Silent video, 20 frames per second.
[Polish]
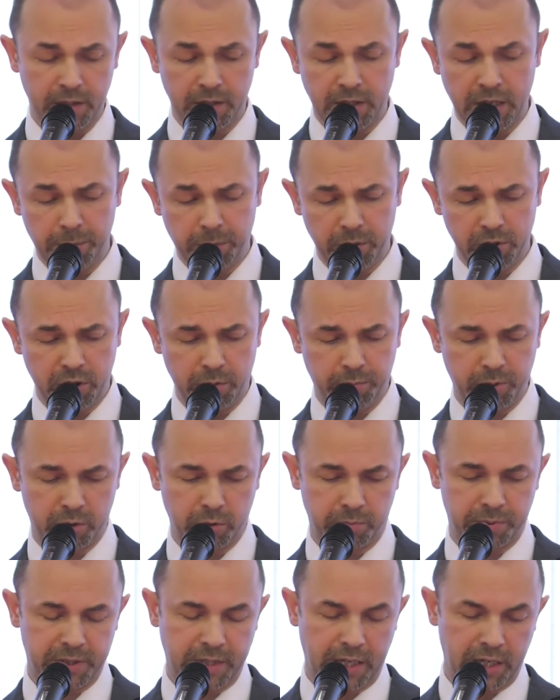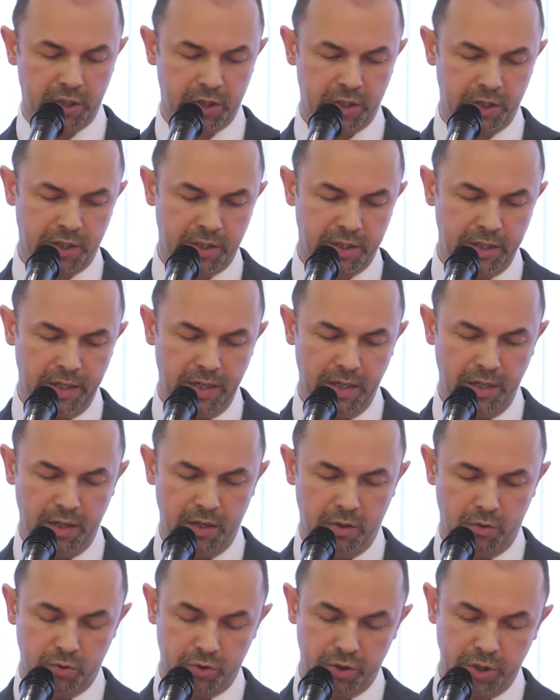Dla potrzeb osób starszych
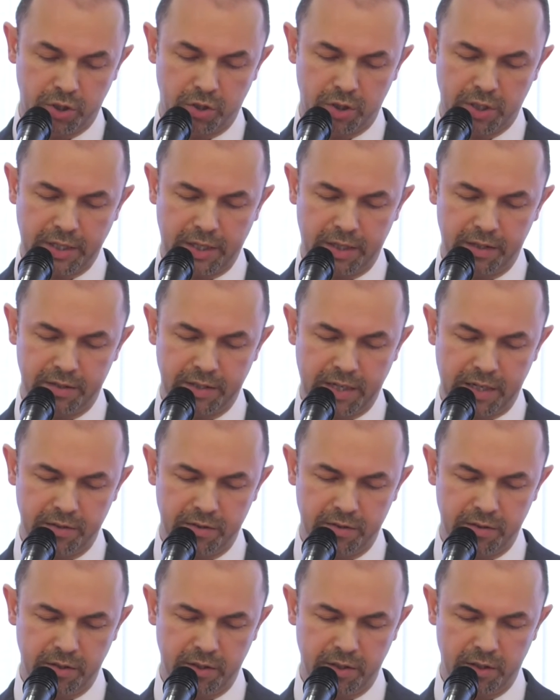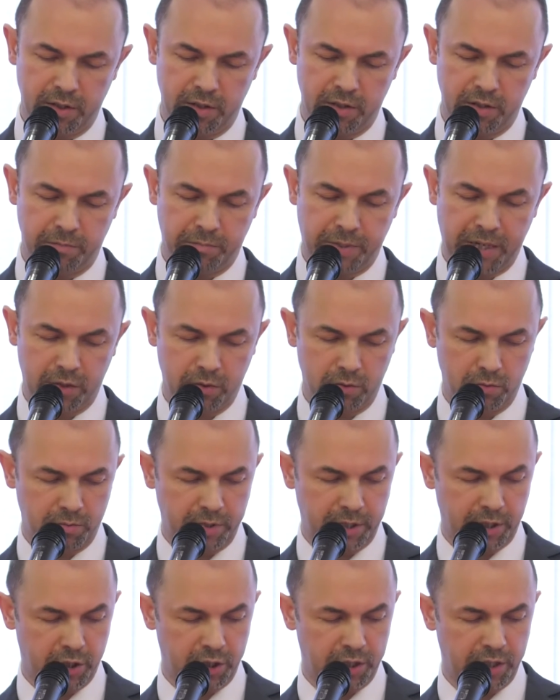różnych organizacji e, baru
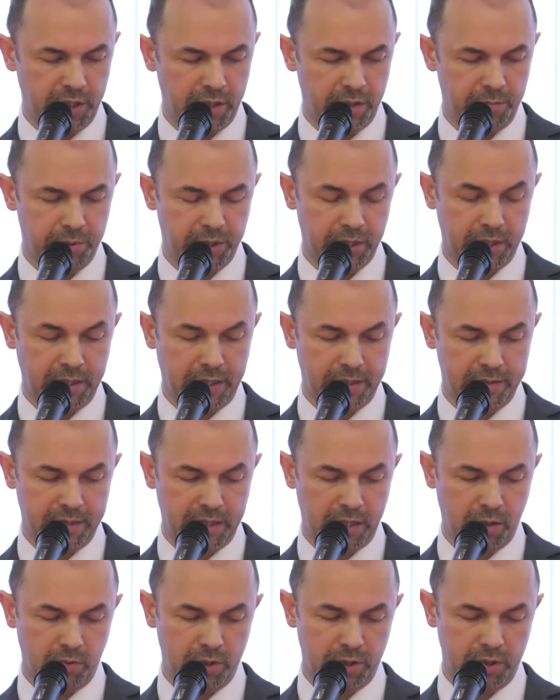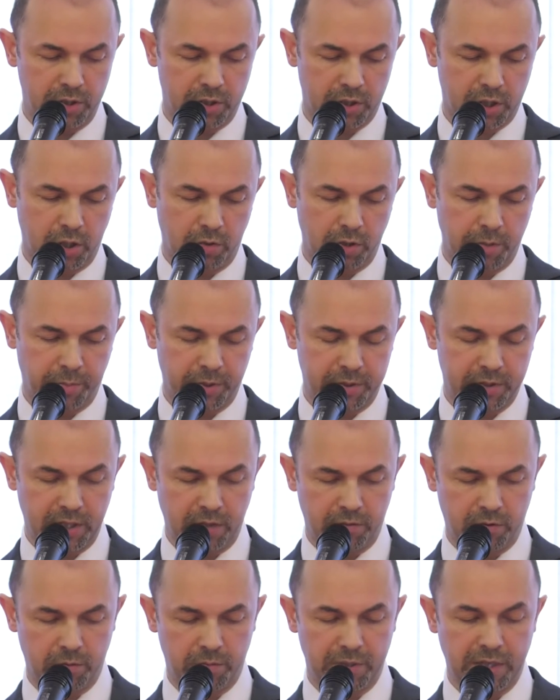numer 4 przekazał szkołę
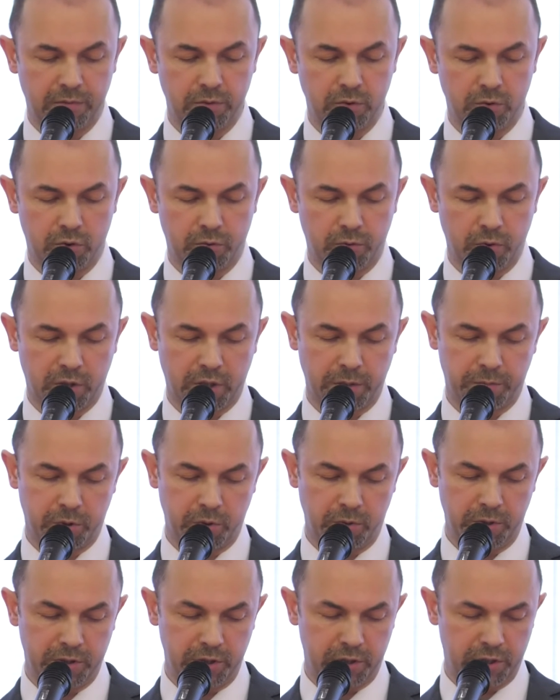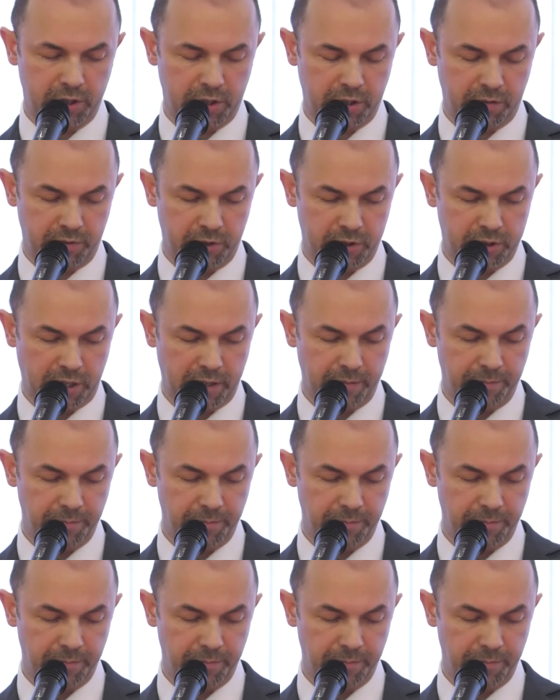podstawową dawną czwórkę przy ulicy Sienkiewicza.